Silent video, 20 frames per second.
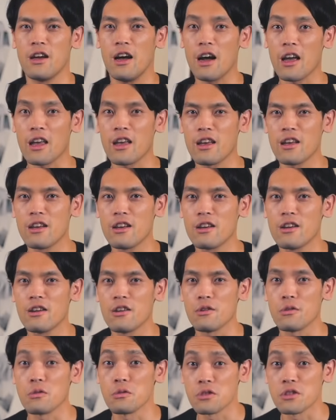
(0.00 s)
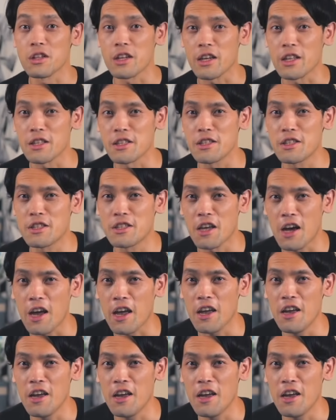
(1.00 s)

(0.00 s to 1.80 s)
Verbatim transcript: はい。押すだけです。はい。